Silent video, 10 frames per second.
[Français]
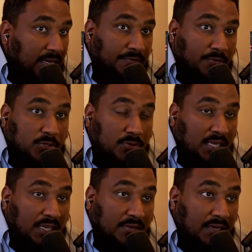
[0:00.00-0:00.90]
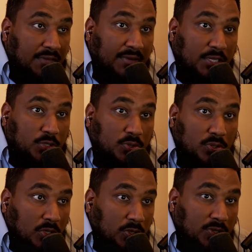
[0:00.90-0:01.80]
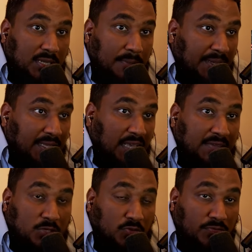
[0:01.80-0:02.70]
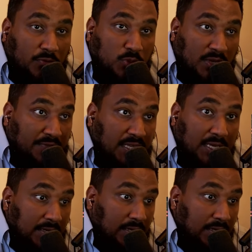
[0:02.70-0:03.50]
des fonctions dérivées, voilà, tu, tu sais même pas dériver, ça se trouve une fonction affine.